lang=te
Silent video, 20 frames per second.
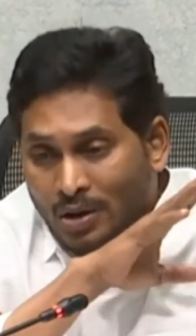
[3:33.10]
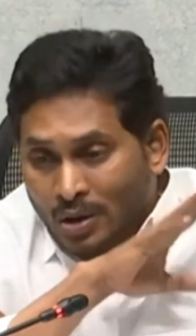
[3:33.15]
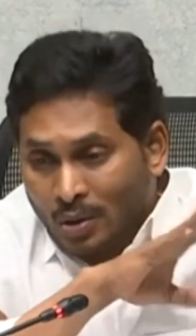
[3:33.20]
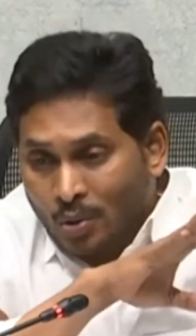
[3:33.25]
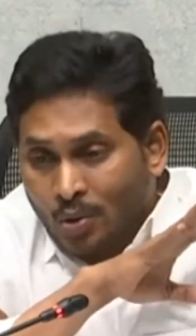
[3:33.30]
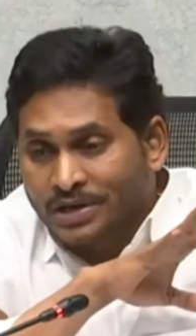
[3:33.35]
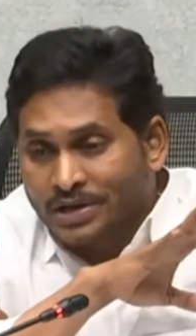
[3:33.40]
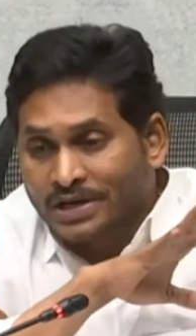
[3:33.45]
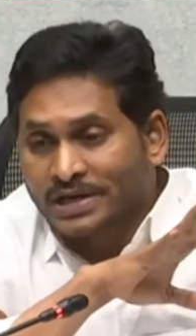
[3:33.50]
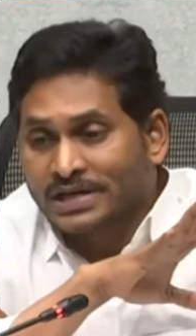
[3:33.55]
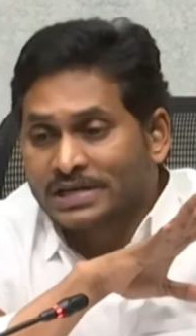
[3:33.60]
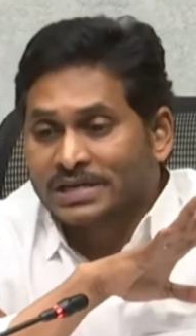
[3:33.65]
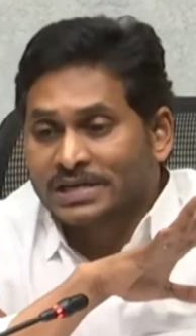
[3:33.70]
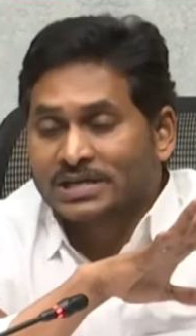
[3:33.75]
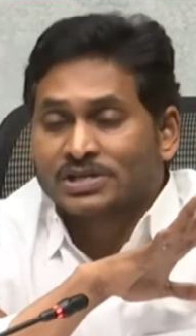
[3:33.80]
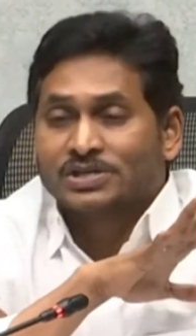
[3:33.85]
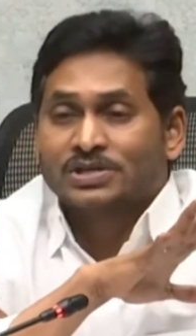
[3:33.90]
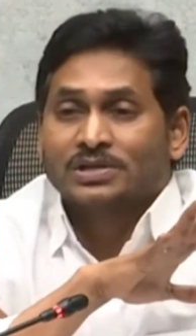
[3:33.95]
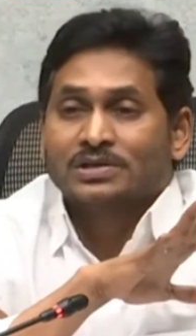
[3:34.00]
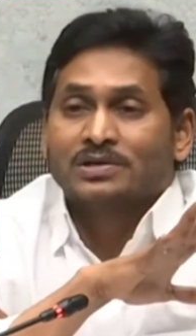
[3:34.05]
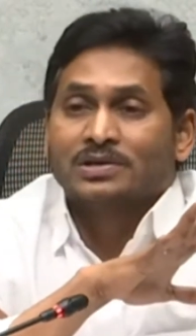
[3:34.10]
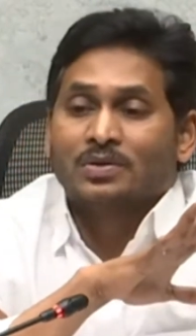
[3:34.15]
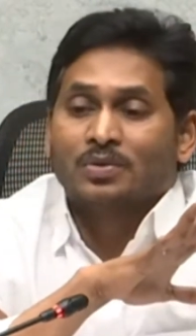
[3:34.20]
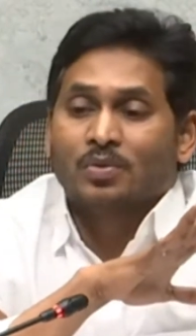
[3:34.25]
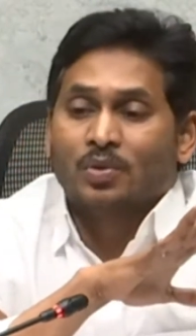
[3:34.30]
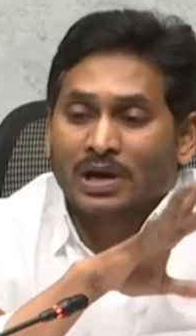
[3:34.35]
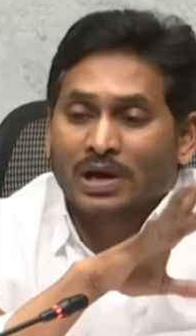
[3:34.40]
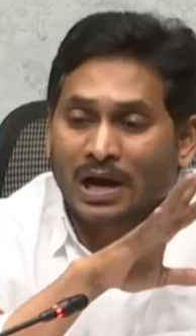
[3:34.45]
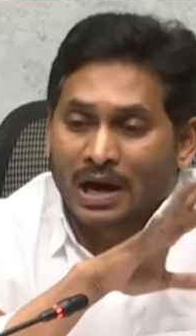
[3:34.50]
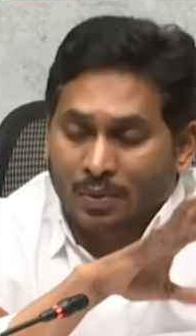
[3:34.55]
ఒక ఓరియంటేషన్
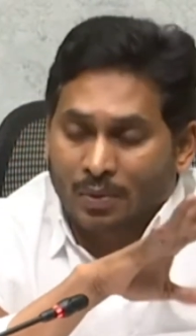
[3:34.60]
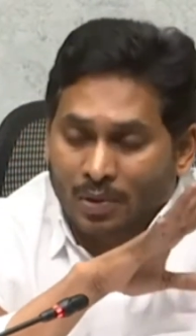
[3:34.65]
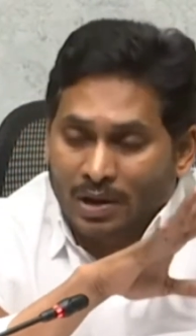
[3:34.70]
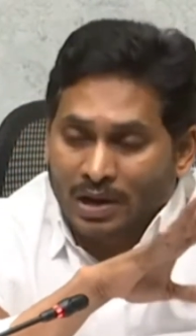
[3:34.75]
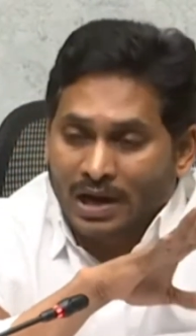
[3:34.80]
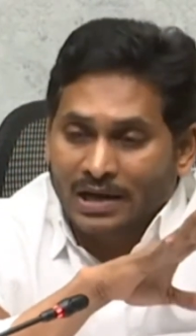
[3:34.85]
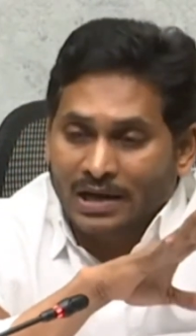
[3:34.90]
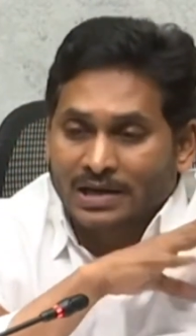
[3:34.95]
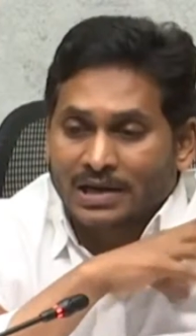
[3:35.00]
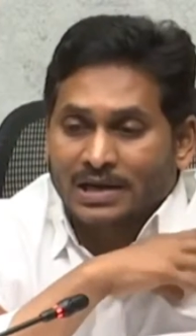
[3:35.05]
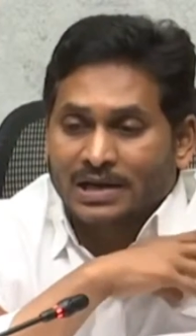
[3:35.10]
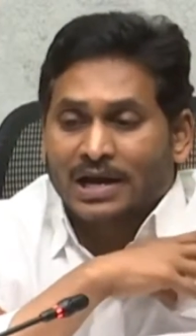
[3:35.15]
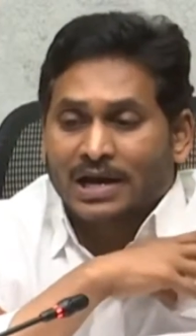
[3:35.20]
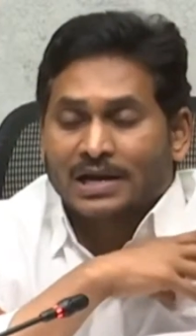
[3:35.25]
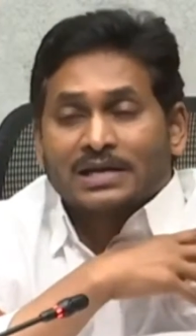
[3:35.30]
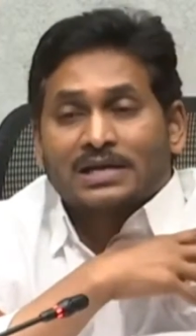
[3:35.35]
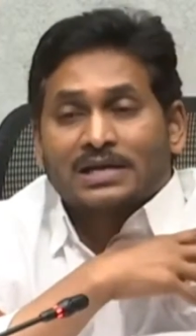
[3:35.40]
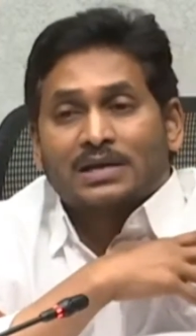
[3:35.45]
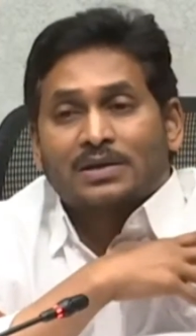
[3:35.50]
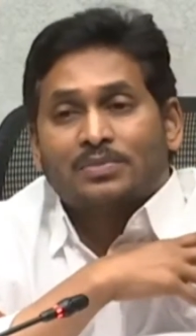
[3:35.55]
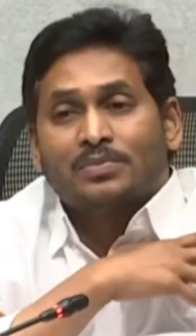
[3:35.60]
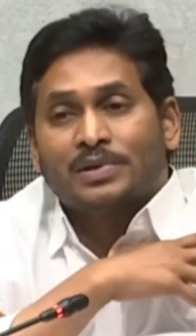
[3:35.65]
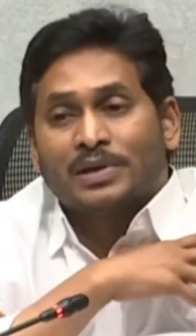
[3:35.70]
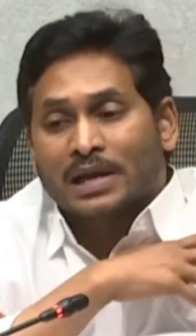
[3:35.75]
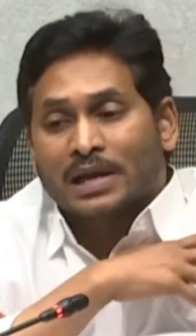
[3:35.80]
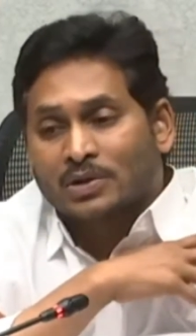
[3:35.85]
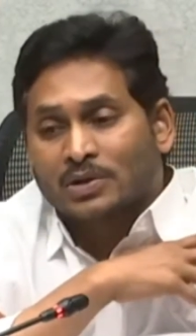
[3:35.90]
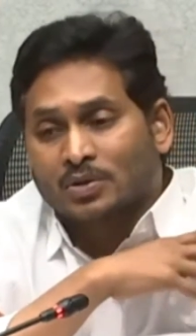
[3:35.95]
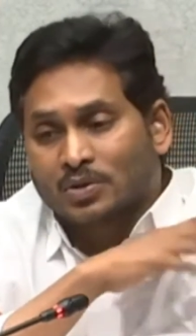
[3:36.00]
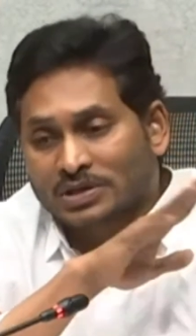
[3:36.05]
ఒక అవగాహన కార్యక్రమం
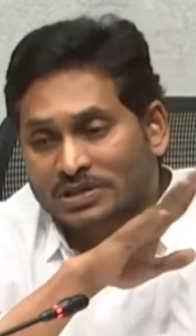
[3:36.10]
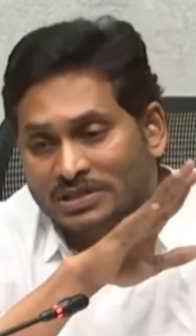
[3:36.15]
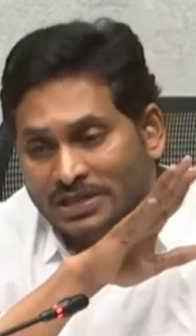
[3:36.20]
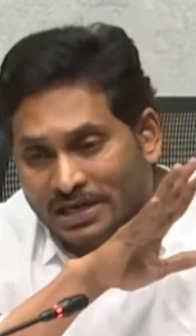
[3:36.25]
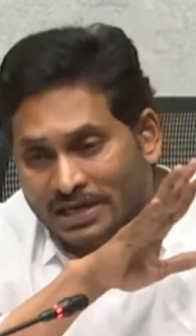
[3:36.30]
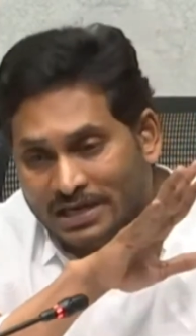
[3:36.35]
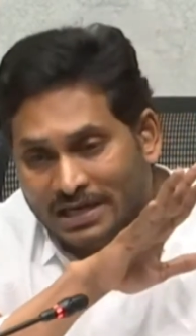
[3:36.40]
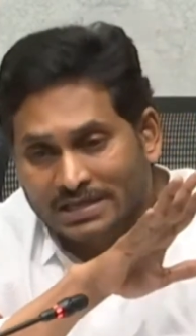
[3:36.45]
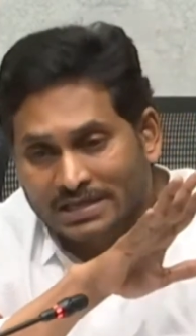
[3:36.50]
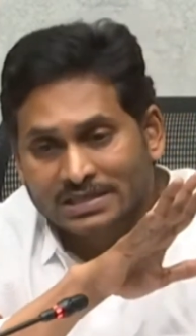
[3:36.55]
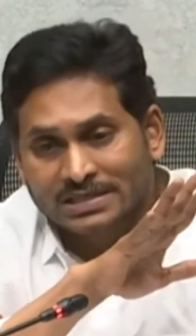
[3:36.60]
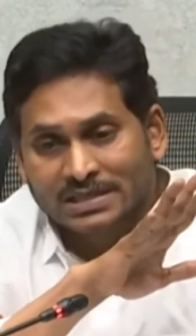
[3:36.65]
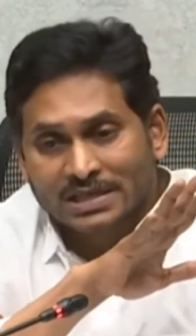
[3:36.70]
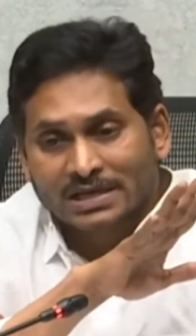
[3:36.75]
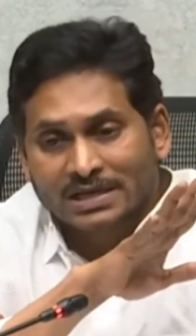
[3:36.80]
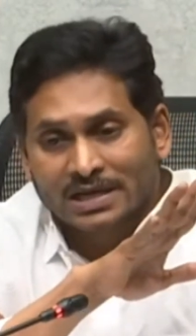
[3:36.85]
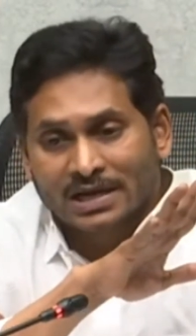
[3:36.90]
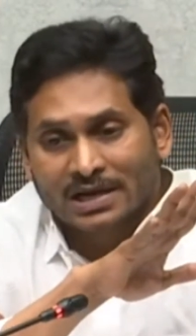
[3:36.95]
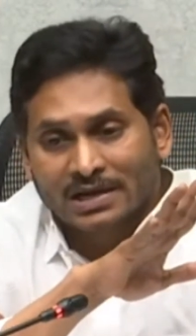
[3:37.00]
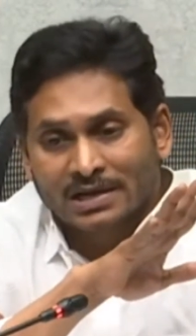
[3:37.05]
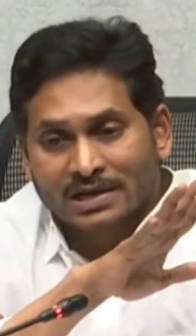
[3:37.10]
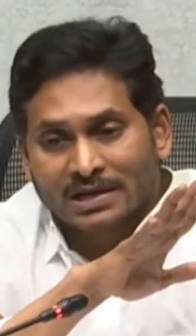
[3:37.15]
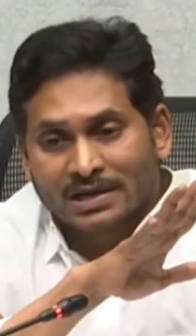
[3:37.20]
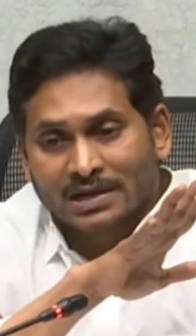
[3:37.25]
నెలకు ఒకసారి ఖచ్చితంగా